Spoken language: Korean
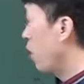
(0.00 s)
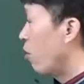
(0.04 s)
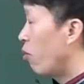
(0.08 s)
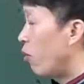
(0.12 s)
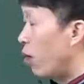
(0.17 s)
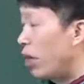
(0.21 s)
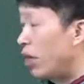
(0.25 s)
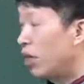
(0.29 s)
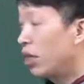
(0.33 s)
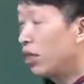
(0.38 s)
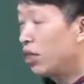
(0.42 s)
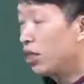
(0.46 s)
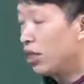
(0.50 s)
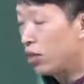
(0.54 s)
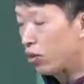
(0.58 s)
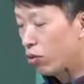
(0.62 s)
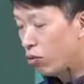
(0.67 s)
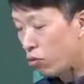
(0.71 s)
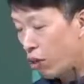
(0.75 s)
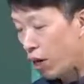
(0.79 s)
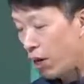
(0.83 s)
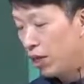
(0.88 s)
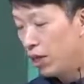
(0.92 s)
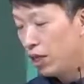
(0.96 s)
와이어는
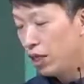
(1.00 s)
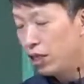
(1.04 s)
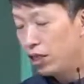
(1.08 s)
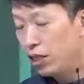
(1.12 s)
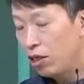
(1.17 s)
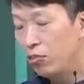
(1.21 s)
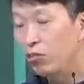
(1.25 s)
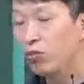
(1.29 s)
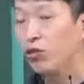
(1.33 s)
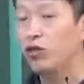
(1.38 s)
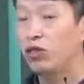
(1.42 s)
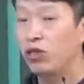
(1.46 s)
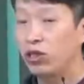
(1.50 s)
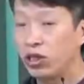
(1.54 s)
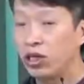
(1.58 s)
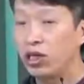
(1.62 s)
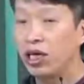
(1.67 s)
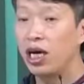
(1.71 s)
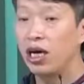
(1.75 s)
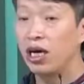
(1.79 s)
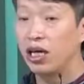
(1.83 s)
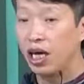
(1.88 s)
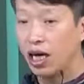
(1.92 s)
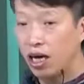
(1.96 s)
와이어의 지름도 측정
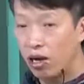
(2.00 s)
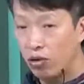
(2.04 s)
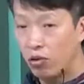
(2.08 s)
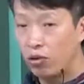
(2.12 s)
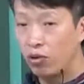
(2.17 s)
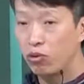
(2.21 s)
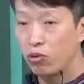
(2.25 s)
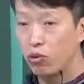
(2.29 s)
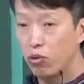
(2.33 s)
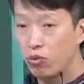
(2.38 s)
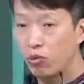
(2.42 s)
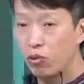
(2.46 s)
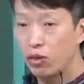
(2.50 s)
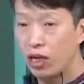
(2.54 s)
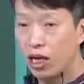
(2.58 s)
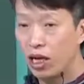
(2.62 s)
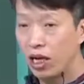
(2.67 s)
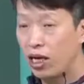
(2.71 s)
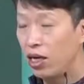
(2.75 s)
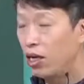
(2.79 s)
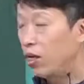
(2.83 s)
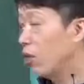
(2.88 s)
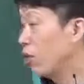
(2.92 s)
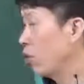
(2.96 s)
가능하고 또
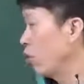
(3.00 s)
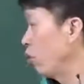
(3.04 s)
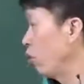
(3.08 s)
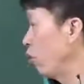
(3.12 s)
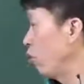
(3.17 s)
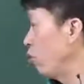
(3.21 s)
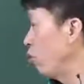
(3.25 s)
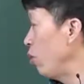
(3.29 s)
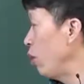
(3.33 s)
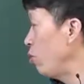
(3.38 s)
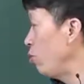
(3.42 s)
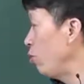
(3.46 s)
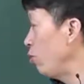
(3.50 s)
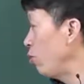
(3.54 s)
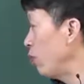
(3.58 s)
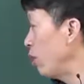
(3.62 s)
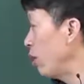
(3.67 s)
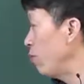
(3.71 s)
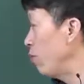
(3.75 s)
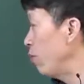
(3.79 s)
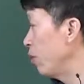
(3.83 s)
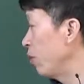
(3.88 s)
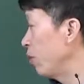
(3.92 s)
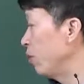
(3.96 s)
뭐다? 요 위에
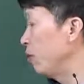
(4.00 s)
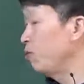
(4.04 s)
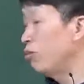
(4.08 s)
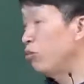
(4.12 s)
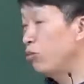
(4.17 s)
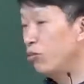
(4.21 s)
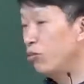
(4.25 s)
부분에 벌어진